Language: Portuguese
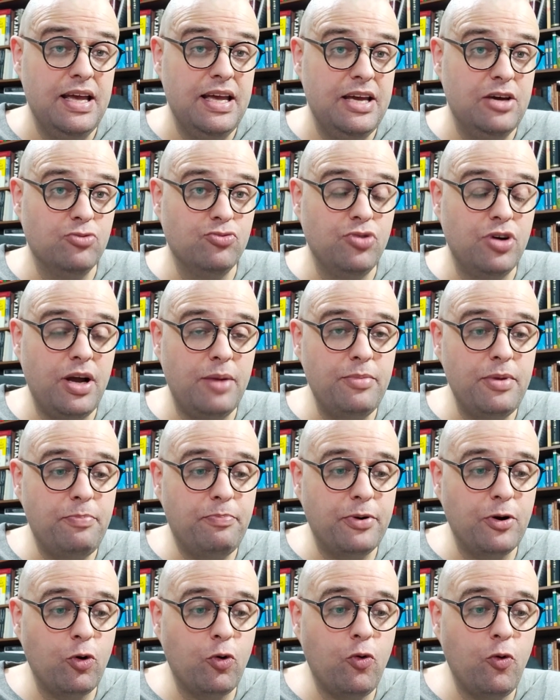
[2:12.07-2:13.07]
Eu nunca me
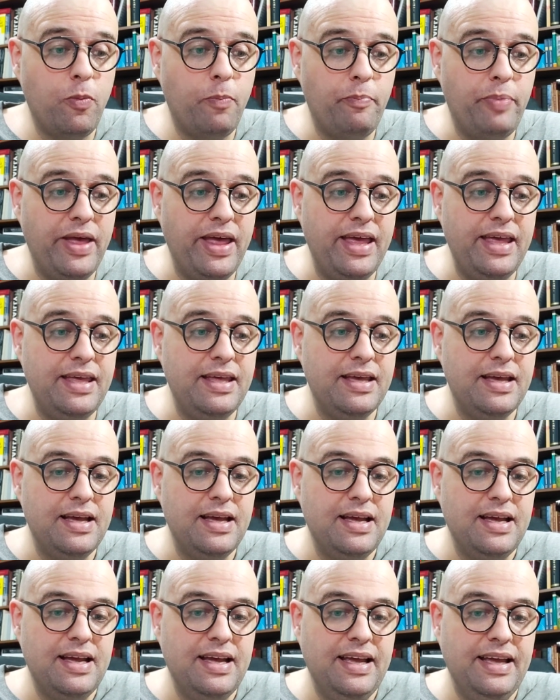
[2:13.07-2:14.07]
preocupei
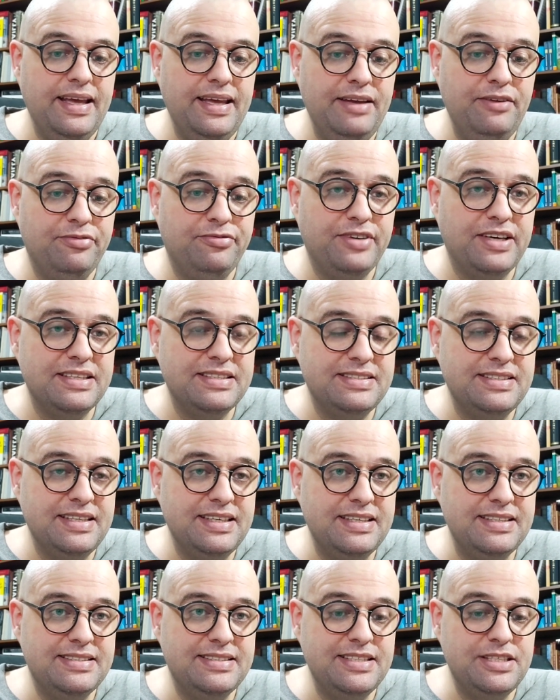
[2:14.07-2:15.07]
em
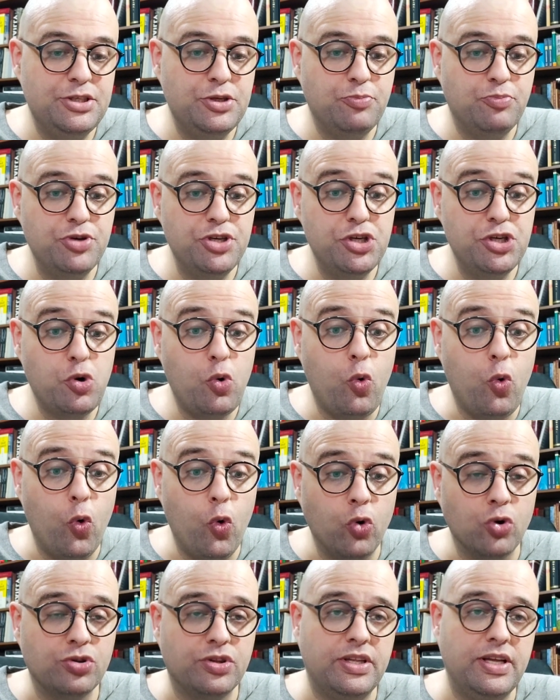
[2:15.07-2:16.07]
fazer esse tipo de
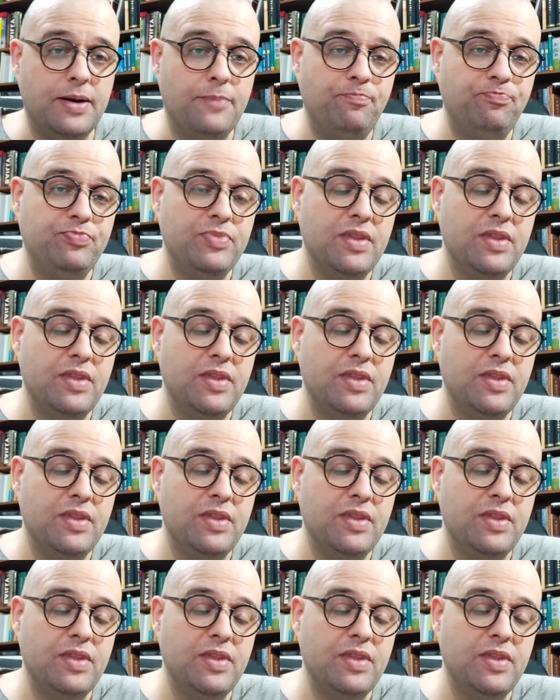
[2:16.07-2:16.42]
conta.